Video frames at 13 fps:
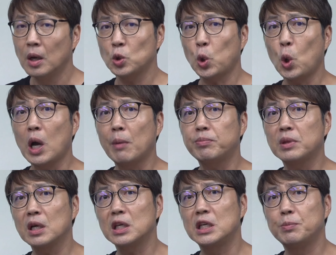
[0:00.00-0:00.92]

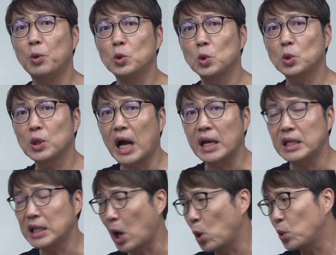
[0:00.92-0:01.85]
통합당 기본소득 안이
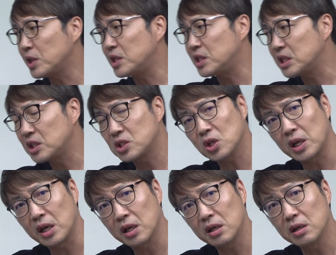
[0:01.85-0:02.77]
나오기
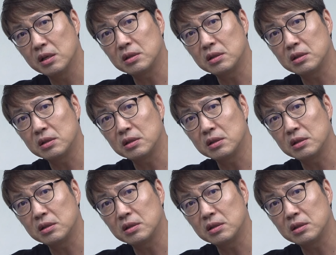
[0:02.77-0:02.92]
직전에